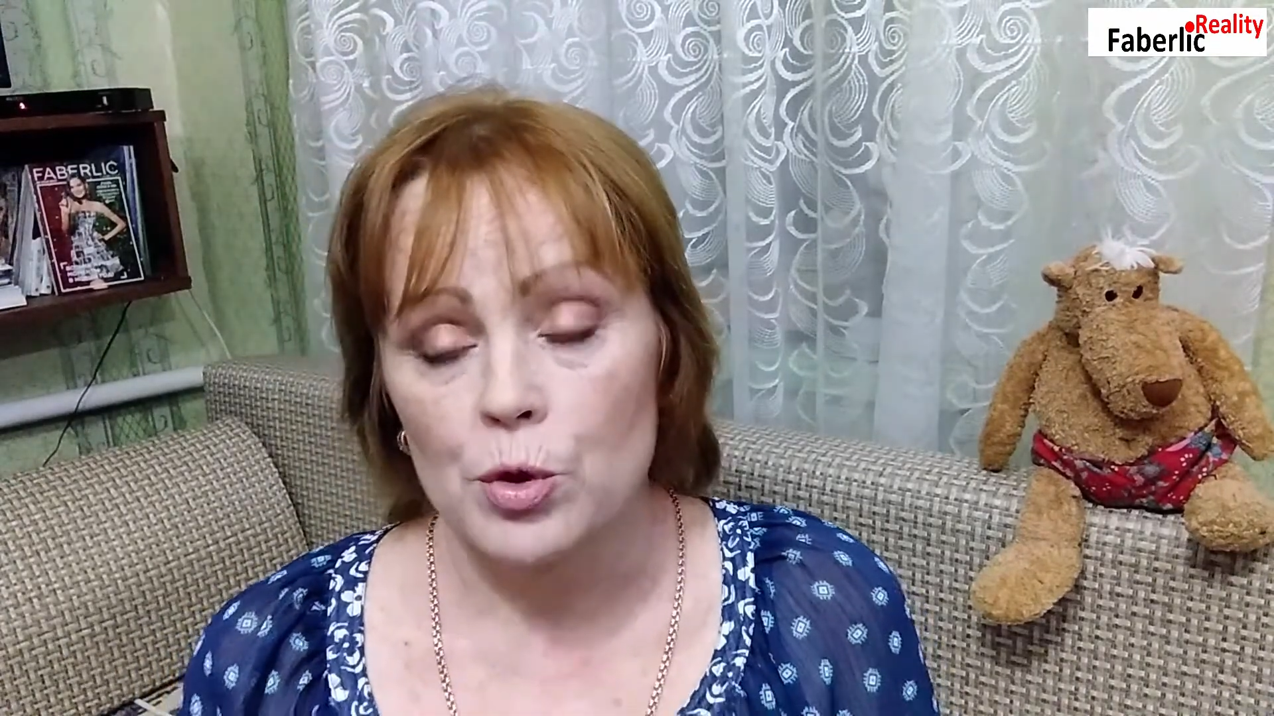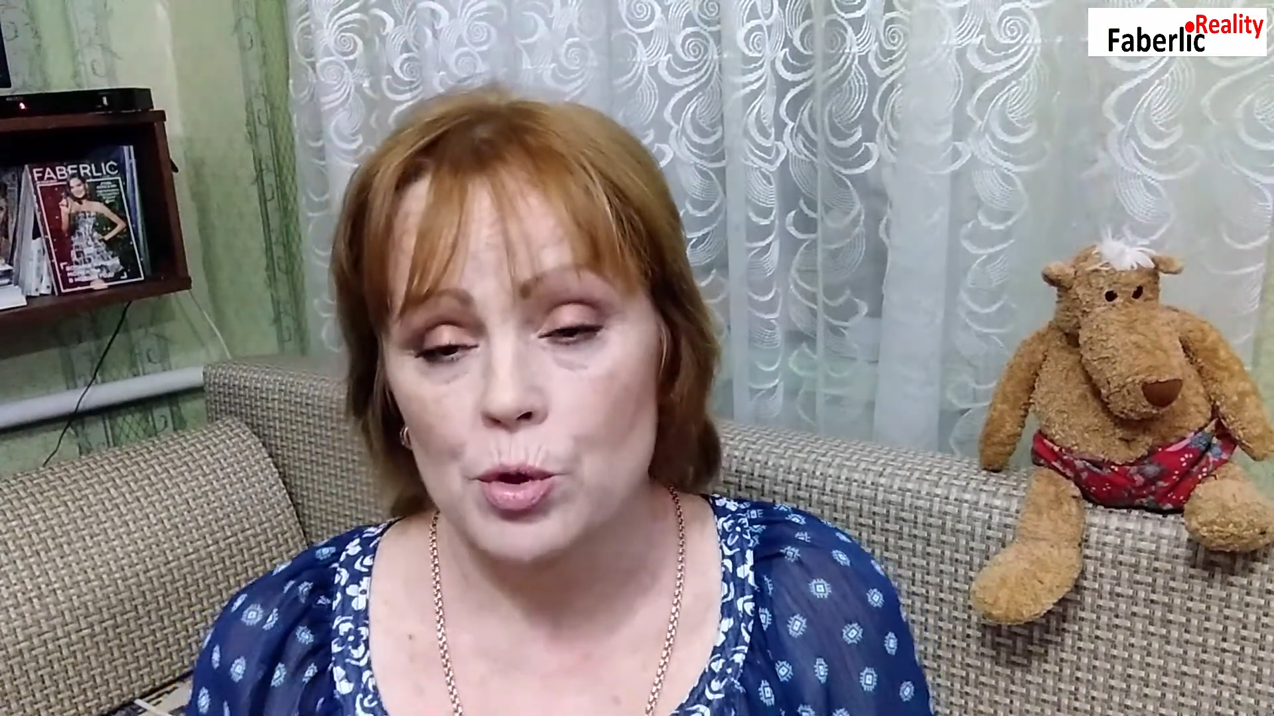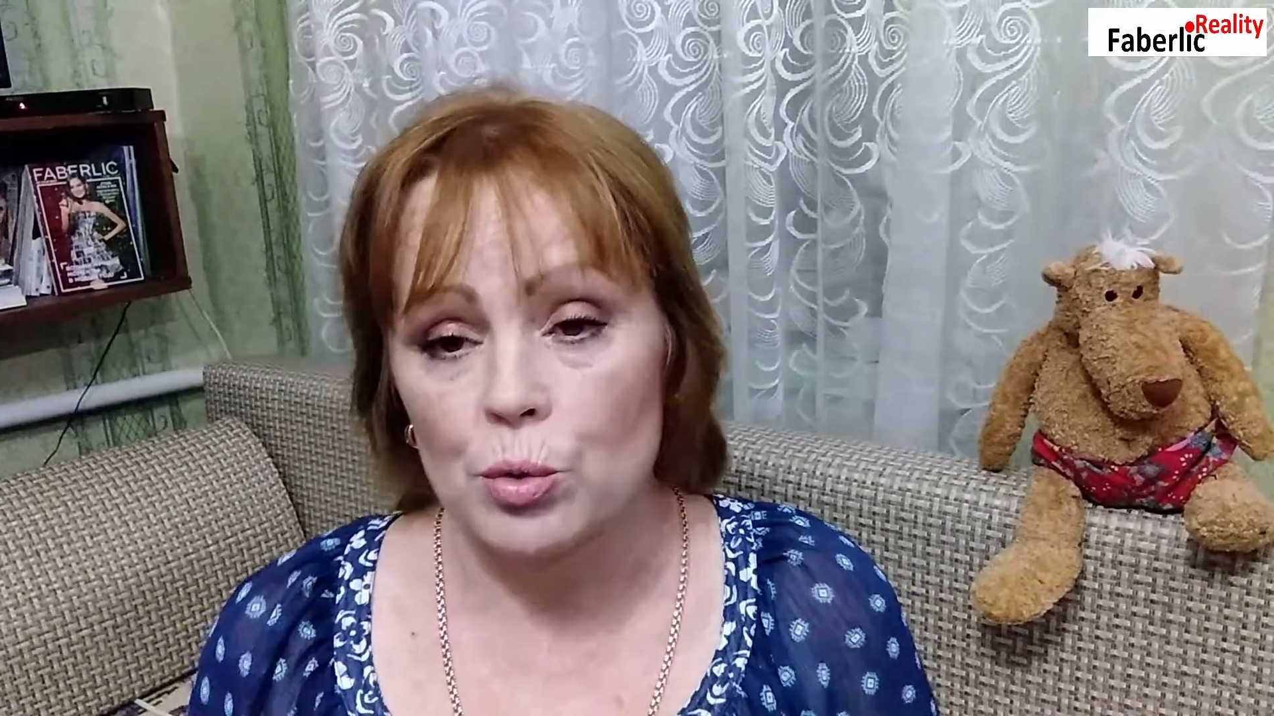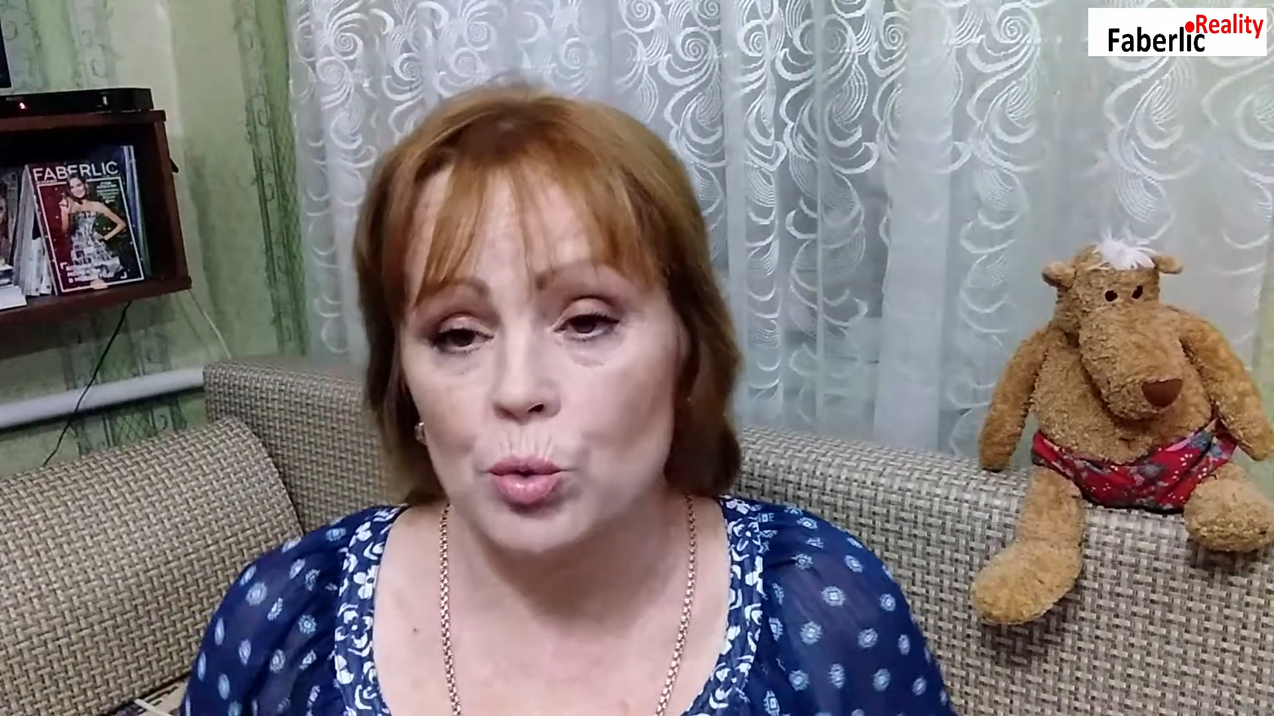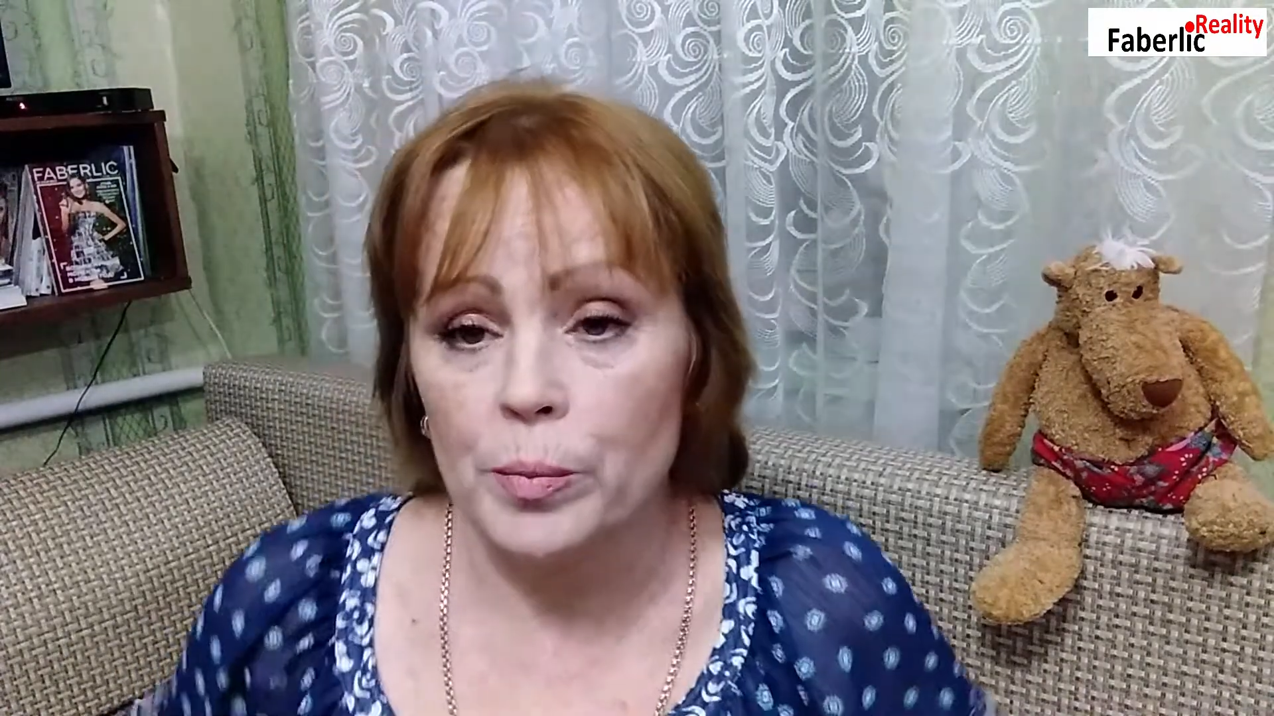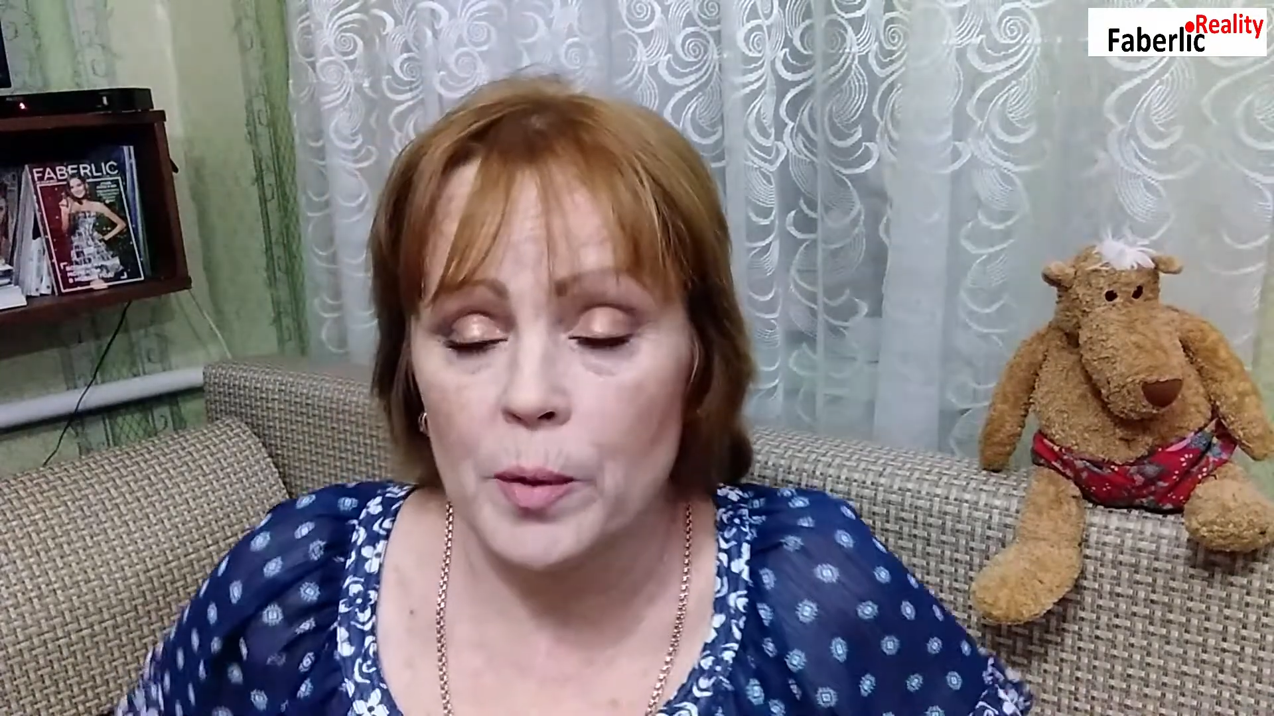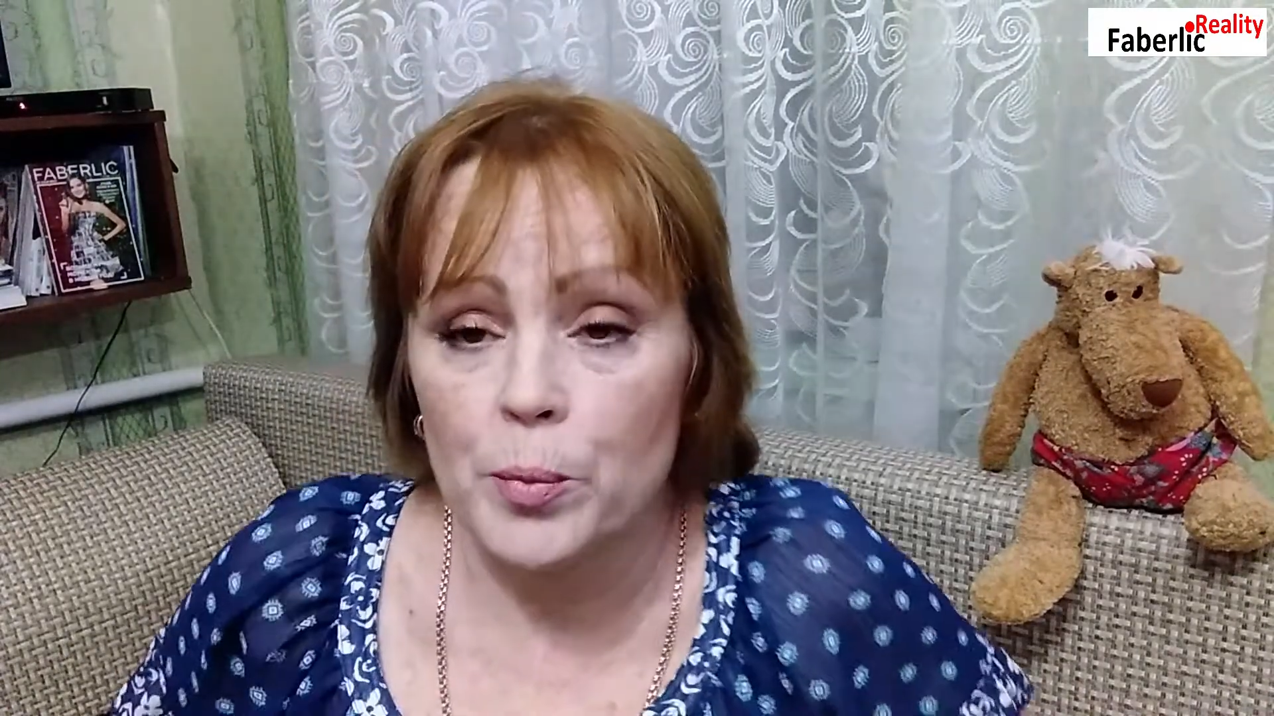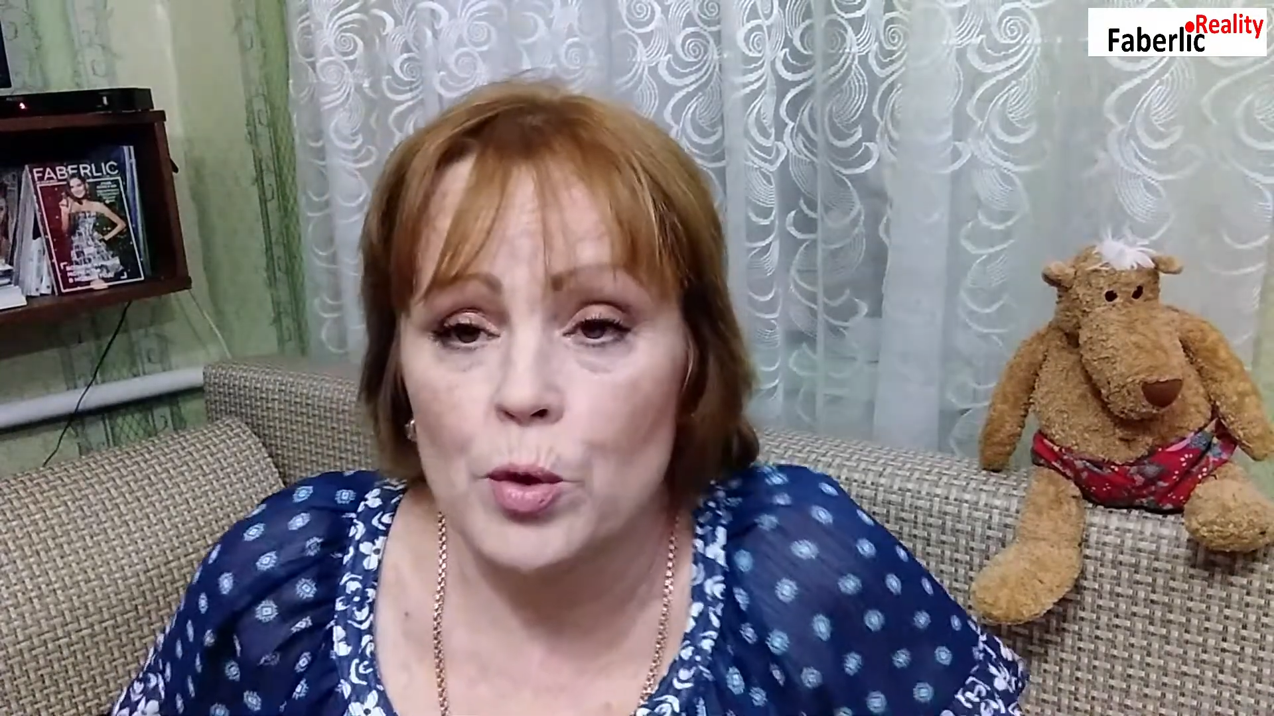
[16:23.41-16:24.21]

очень удобно.